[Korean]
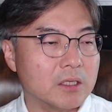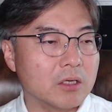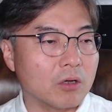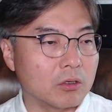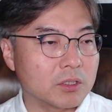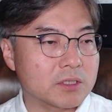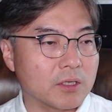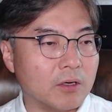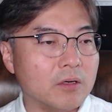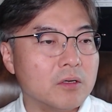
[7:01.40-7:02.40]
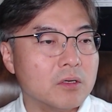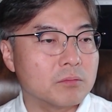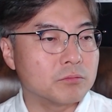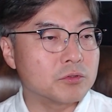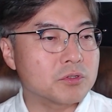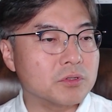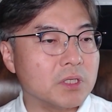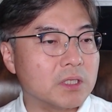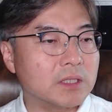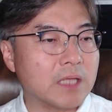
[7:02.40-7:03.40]
거기서 무슨
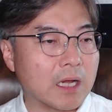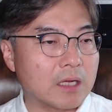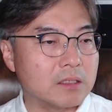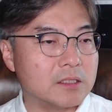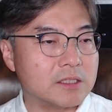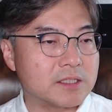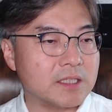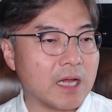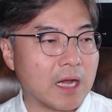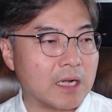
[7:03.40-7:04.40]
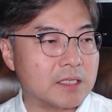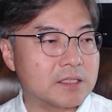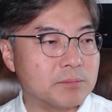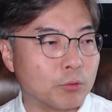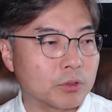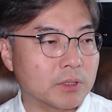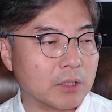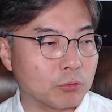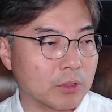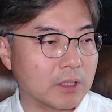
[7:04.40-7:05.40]
일을 당하는지 알지
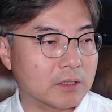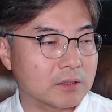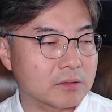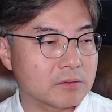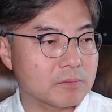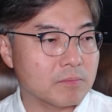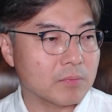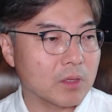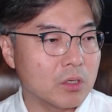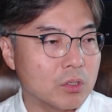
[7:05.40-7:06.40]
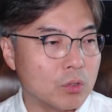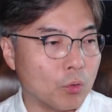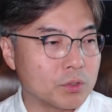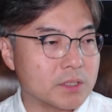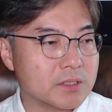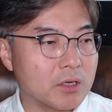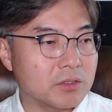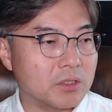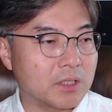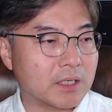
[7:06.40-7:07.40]
못하노라. 오직
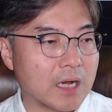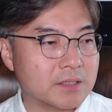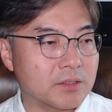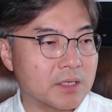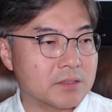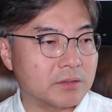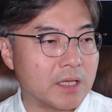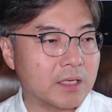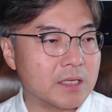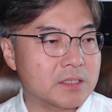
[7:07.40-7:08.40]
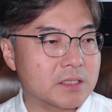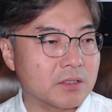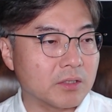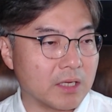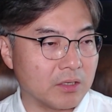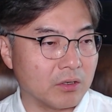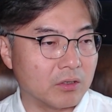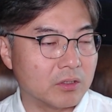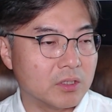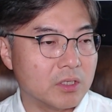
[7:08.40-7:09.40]
성령이 각성해서 내게 증언하여
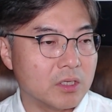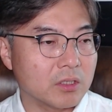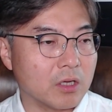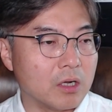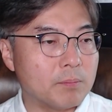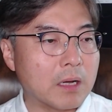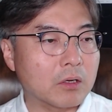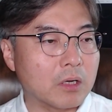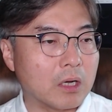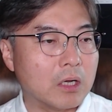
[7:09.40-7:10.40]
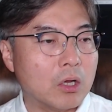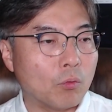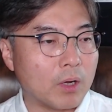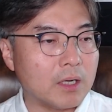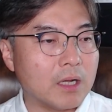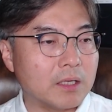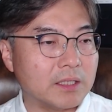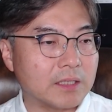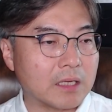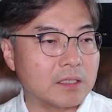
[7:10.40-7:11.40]
결박과 환란이
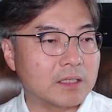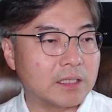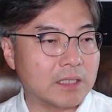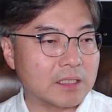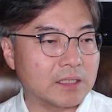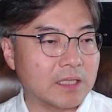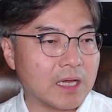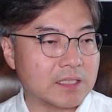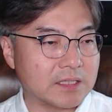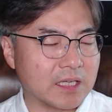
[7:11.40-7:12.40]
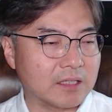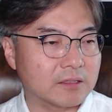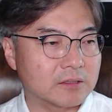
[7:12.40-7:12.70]
나를 기다린다 하시나